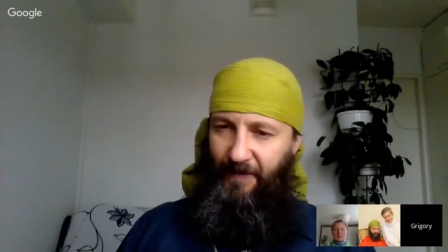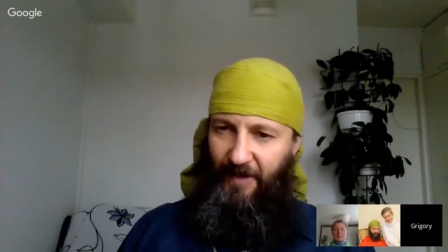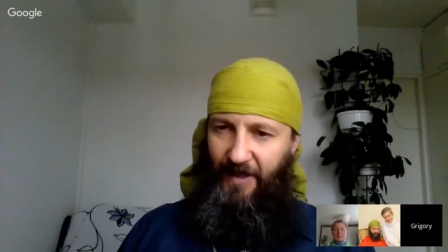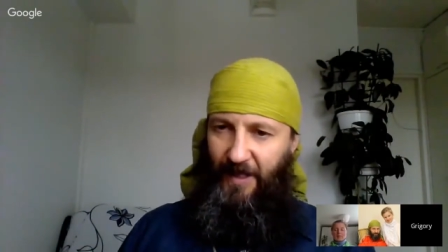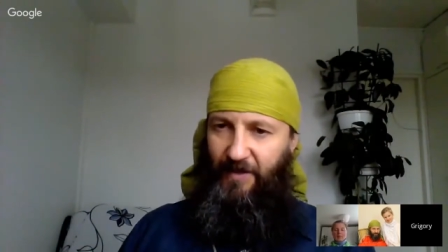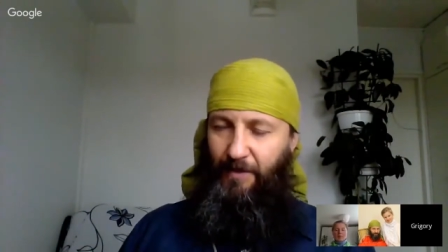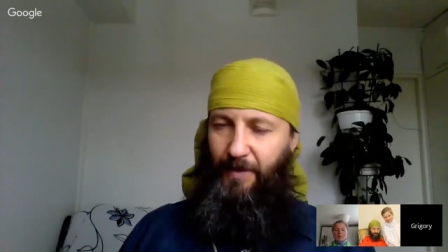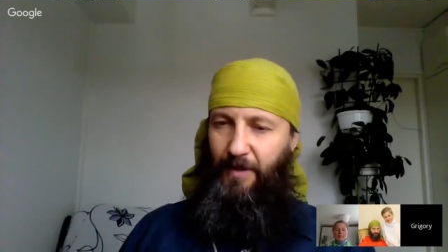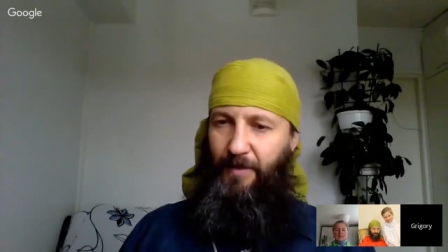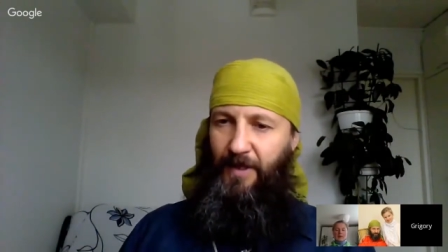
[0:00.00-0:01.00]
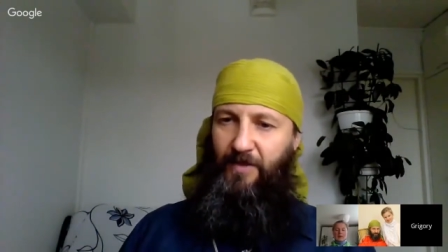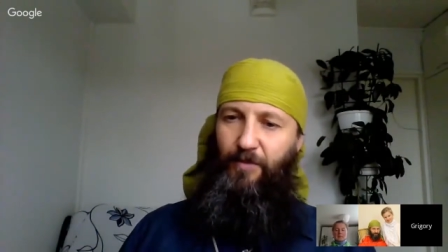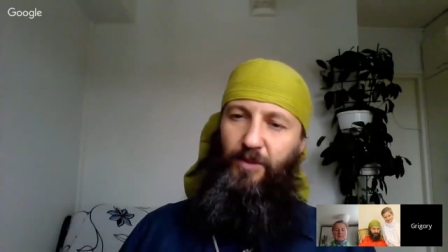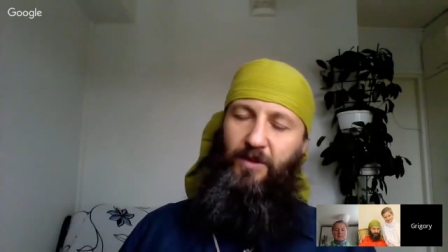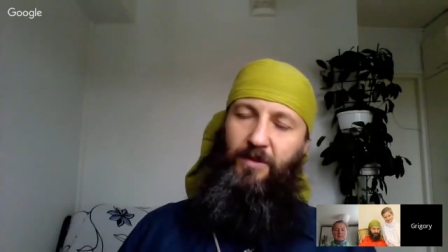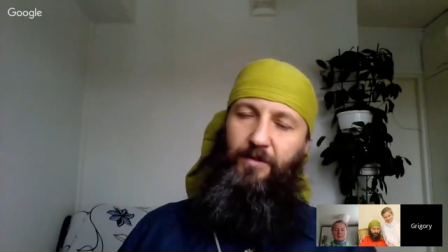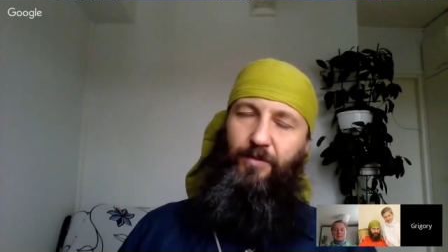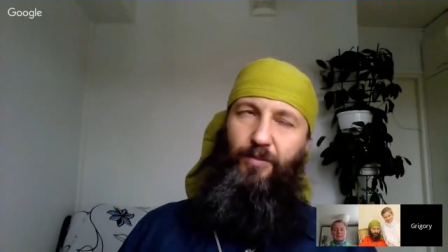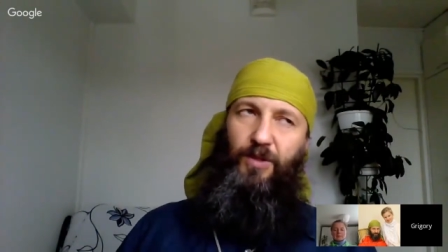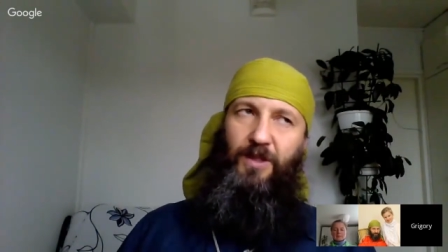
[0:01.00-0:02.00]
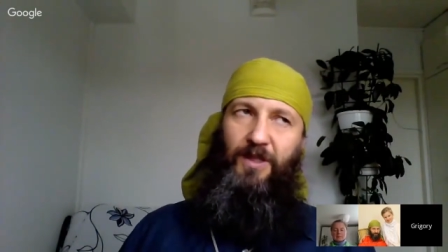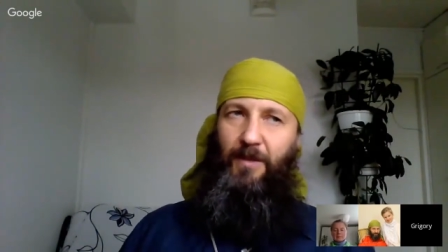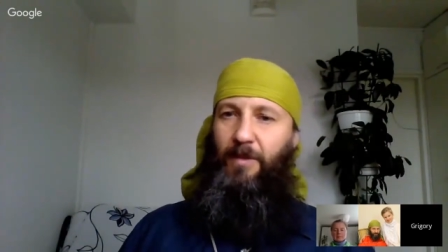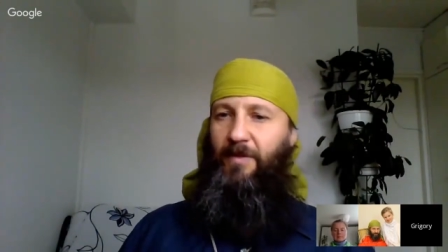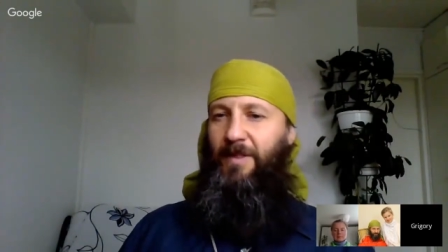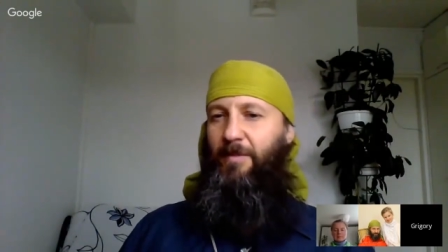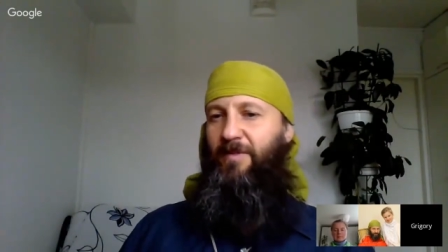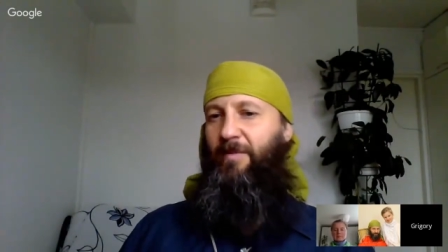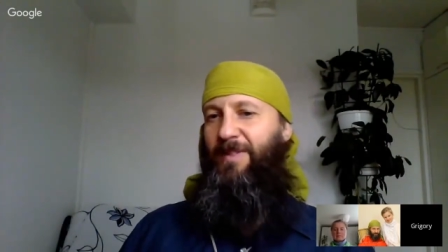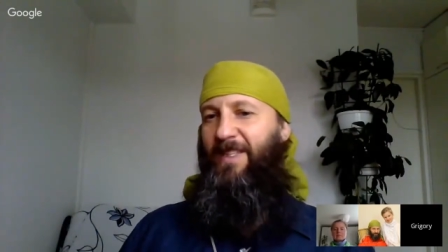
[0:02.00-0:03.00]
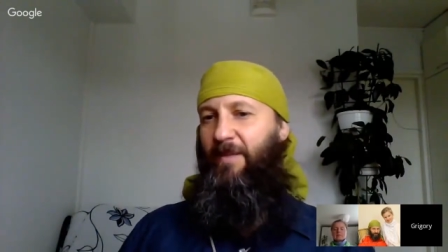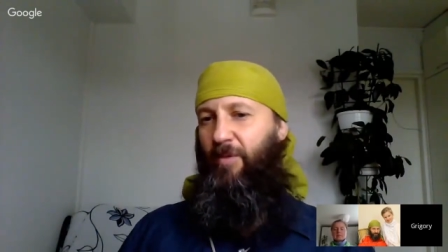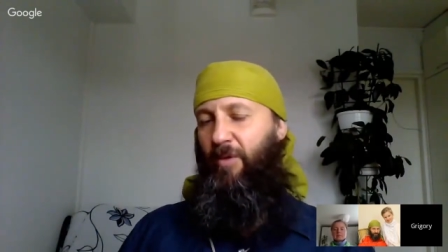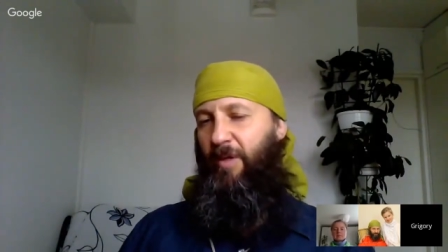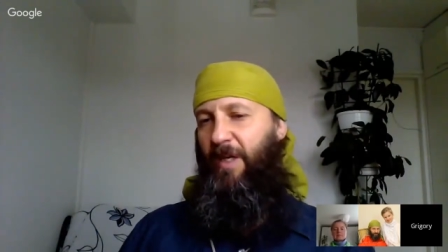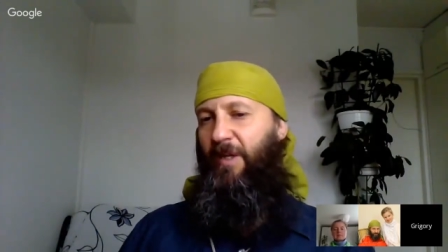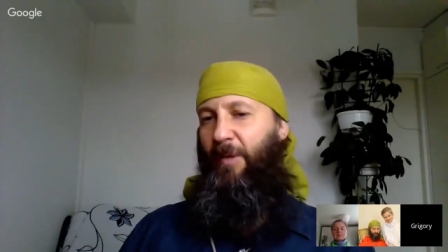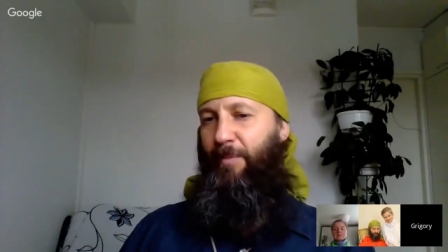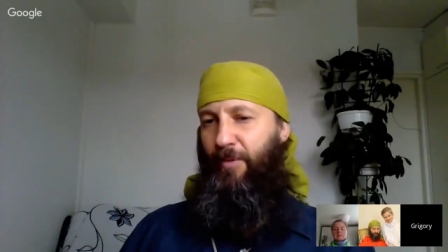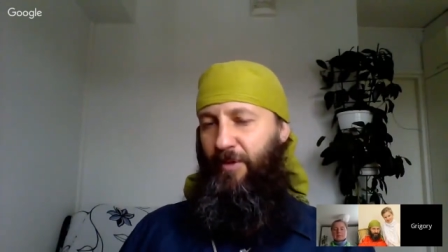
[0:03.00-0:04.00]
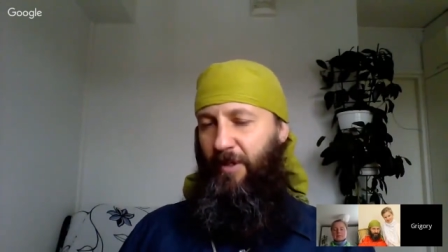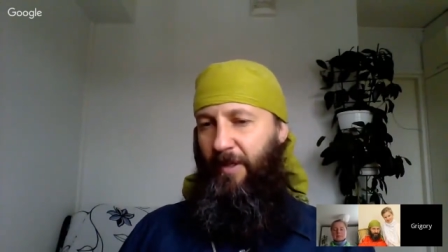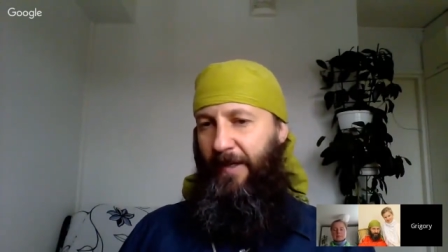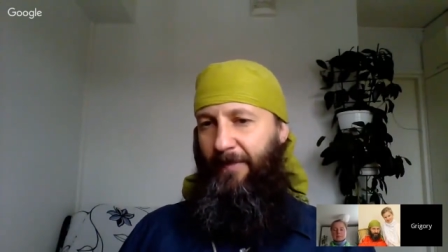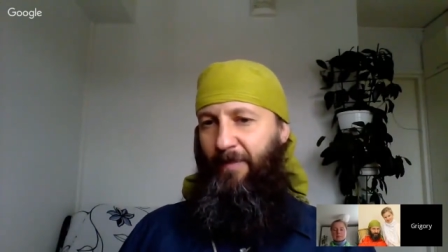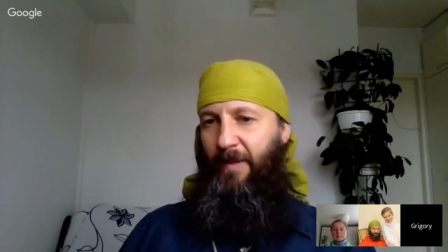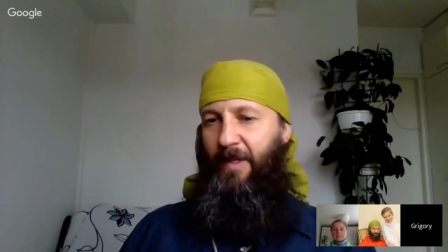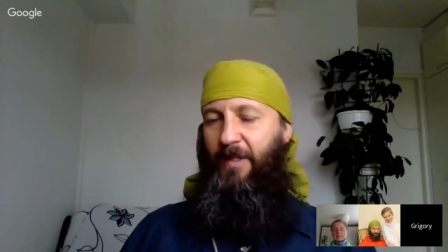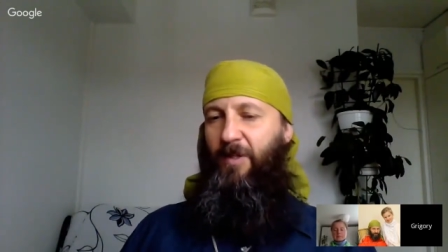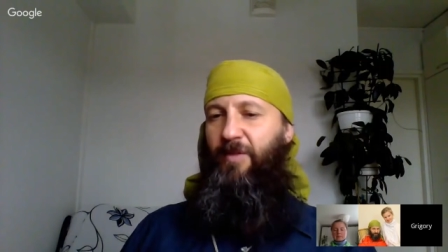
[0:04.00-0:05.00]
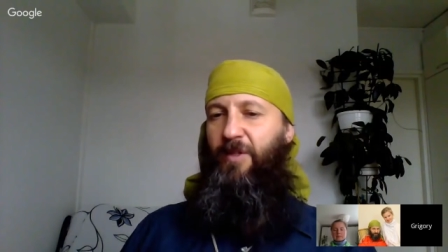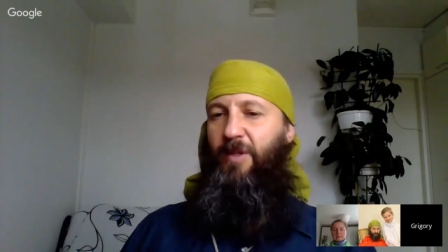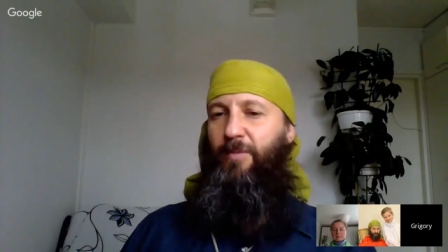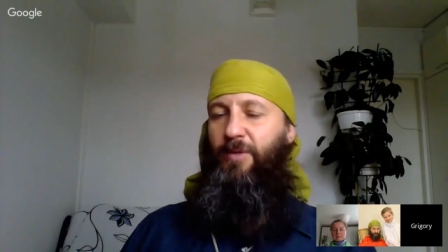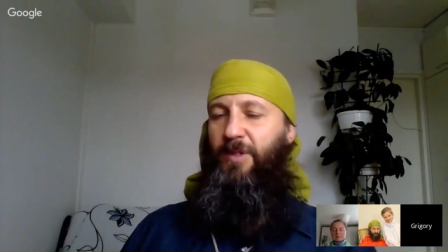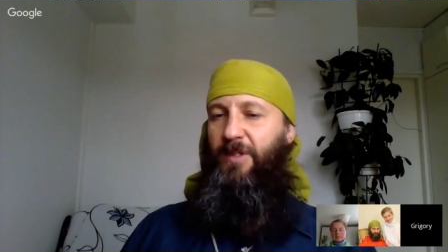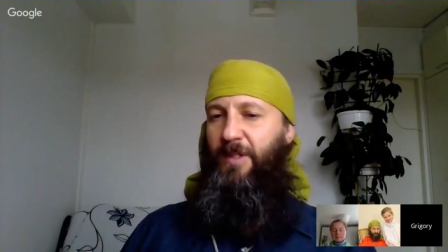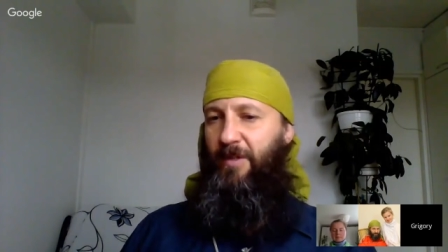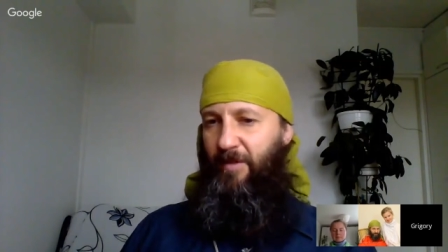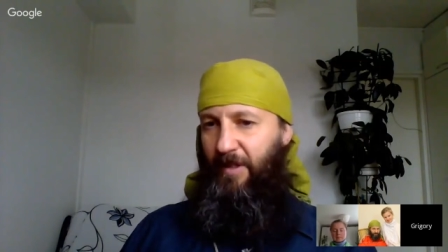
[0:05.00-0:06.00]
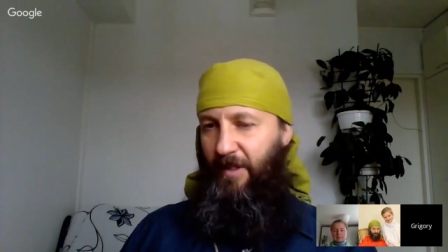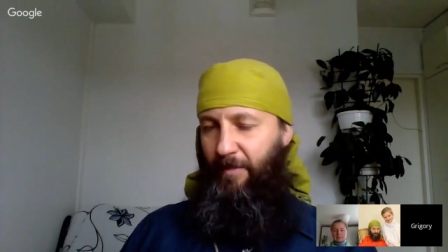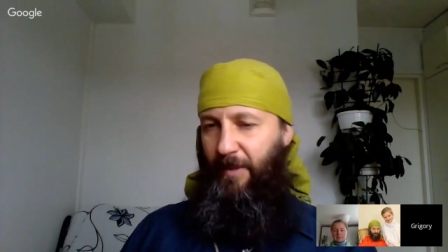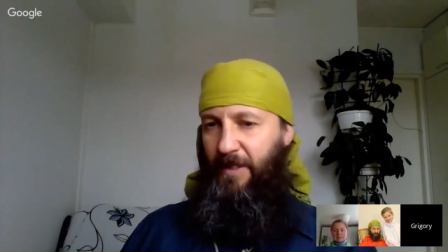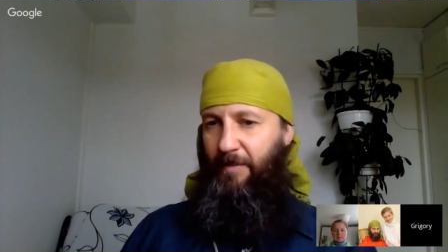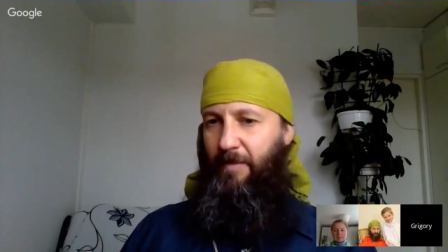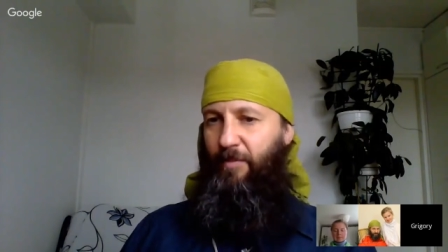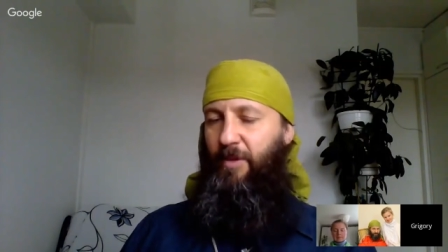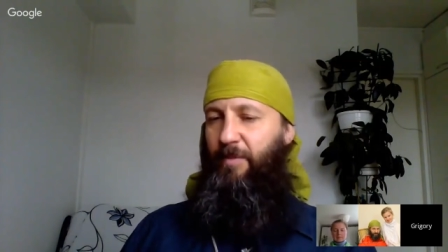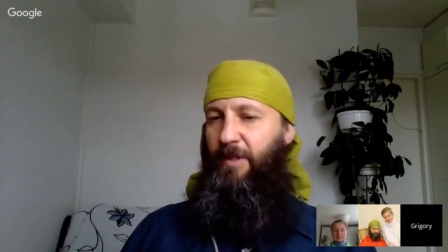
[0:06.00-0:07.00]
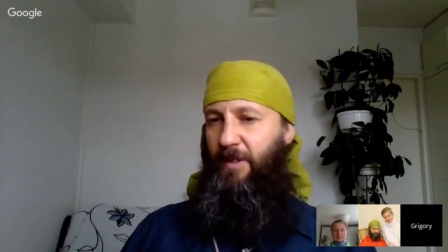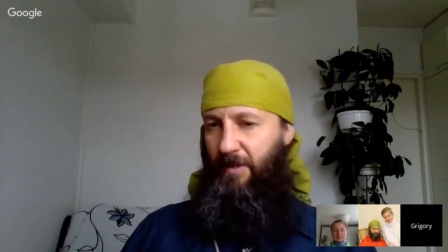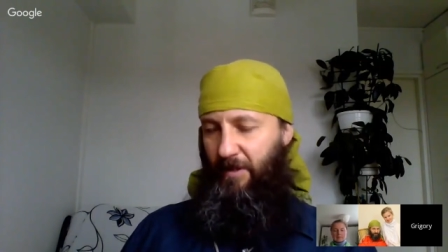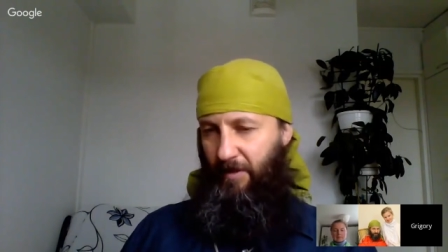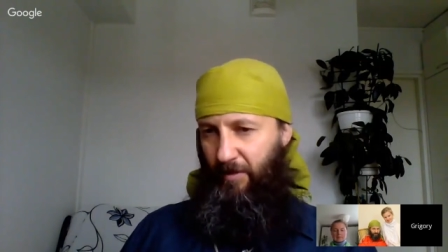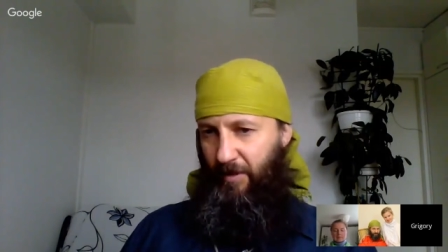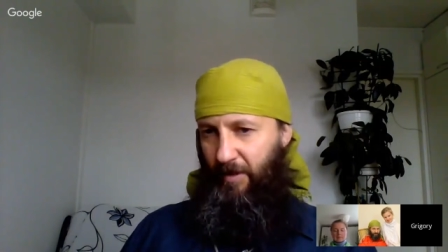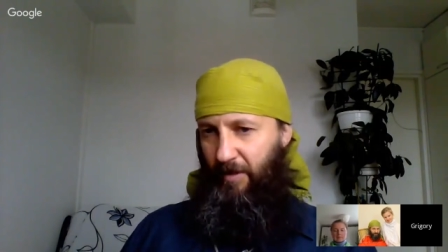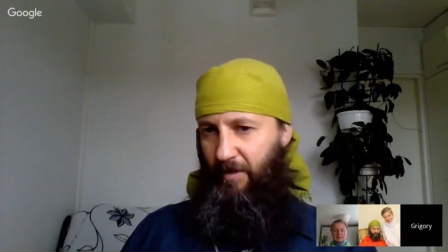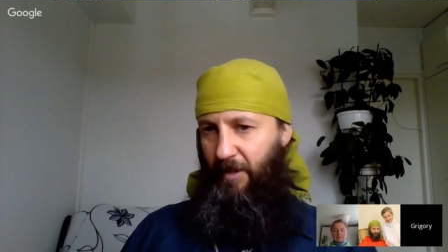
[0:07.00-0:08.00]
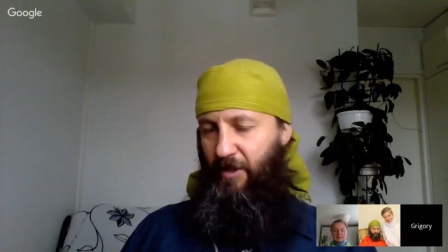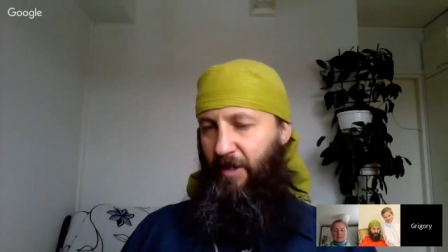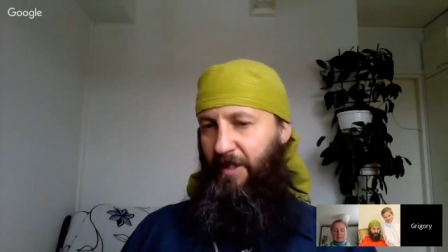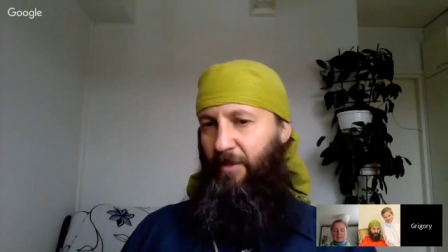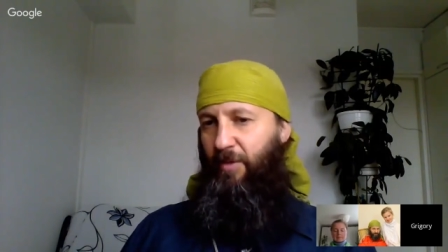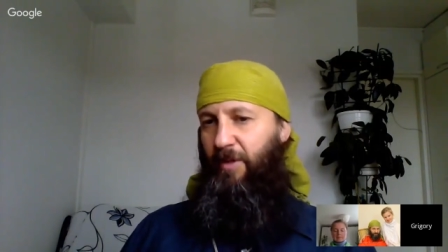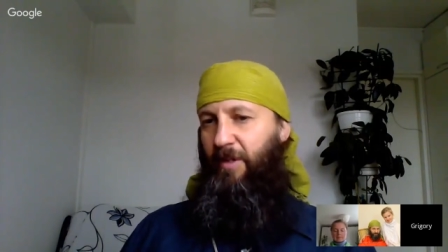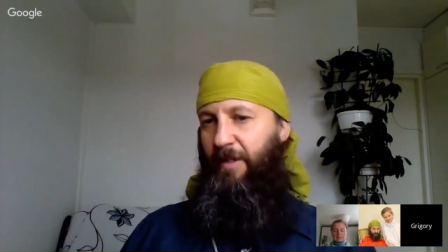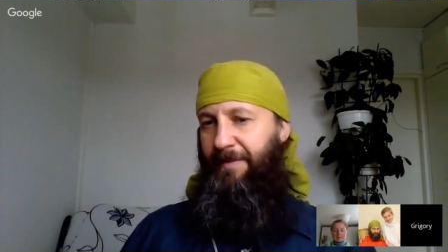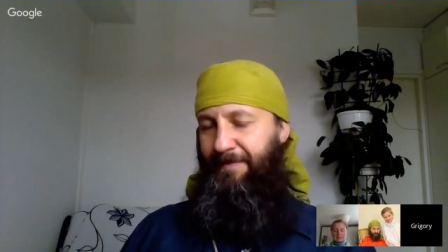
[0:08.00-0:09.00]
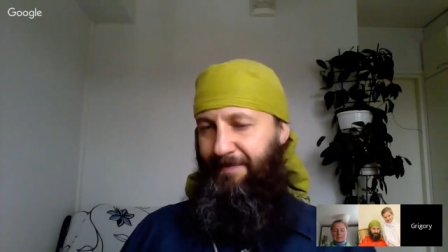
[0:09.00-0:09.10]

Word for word: так это понимаете, вы будете, будете так передавать им своим детям, то рано или поздно этот двигатель будет сделан, и на этом принципе мы будем ездить. То есть наши расходы на,